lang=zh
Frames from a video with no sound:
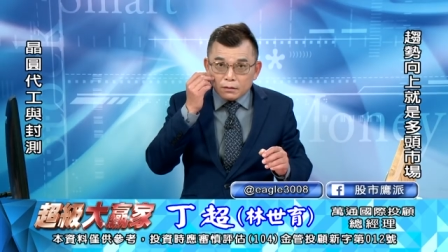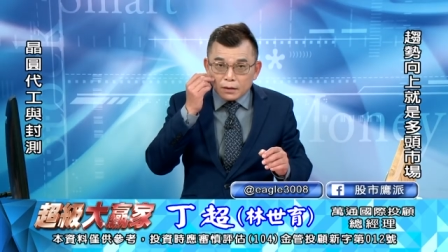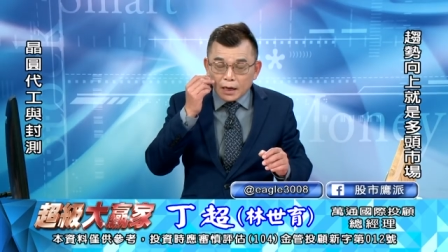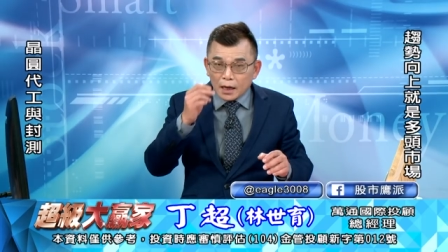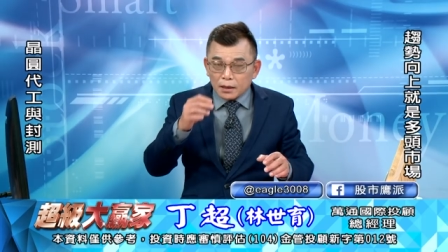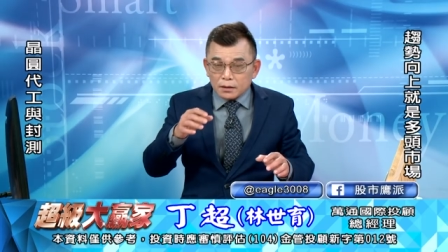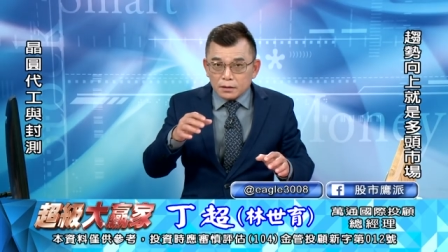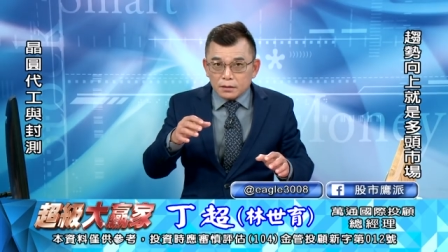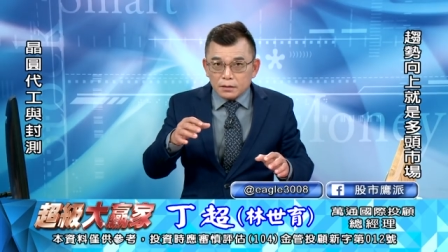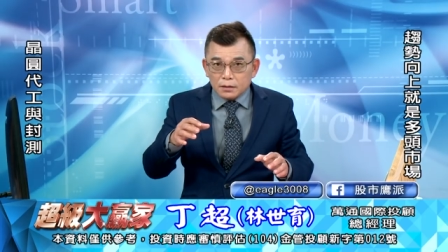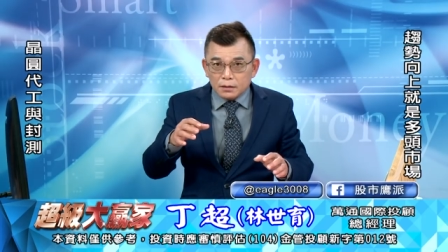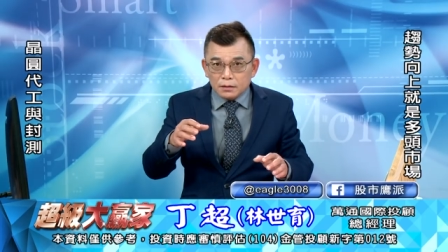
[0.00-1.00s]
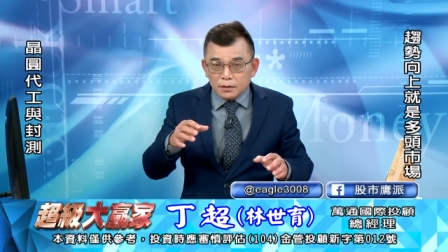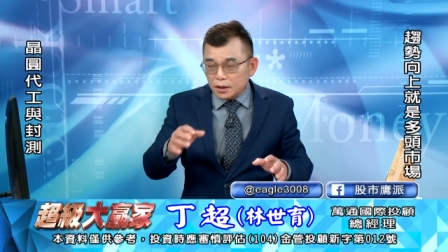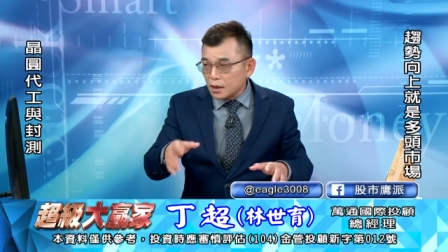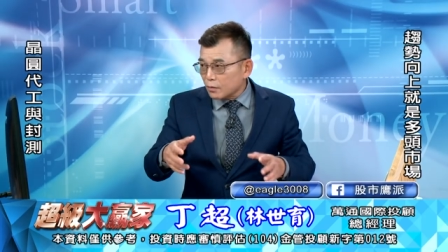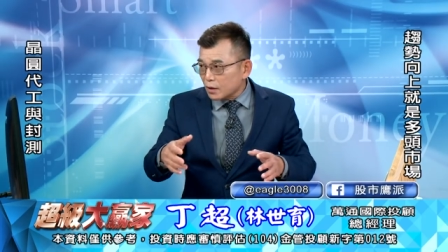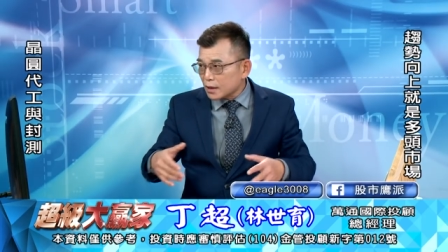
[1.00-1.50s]
那
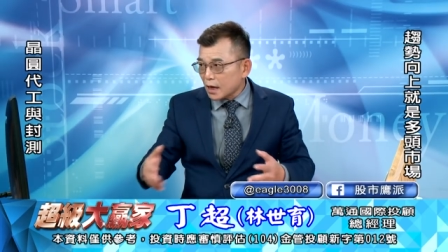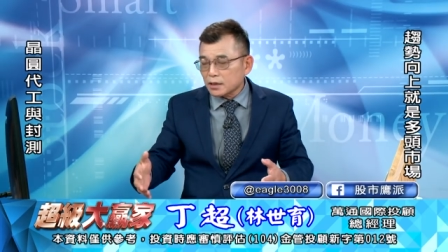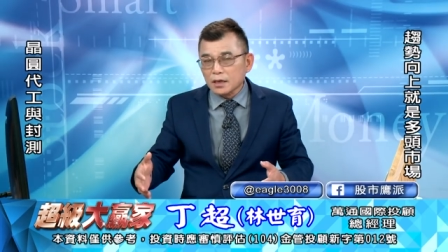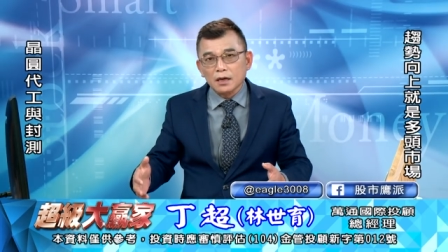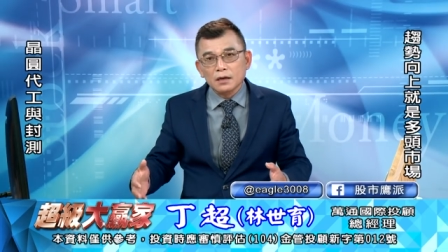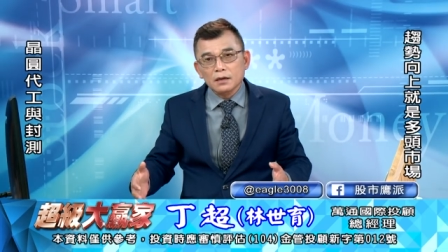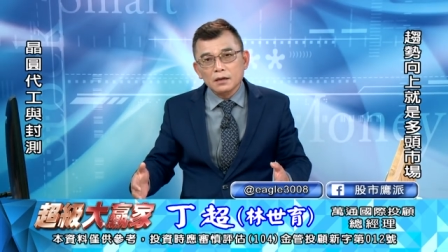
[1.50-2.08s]
今天会大涨，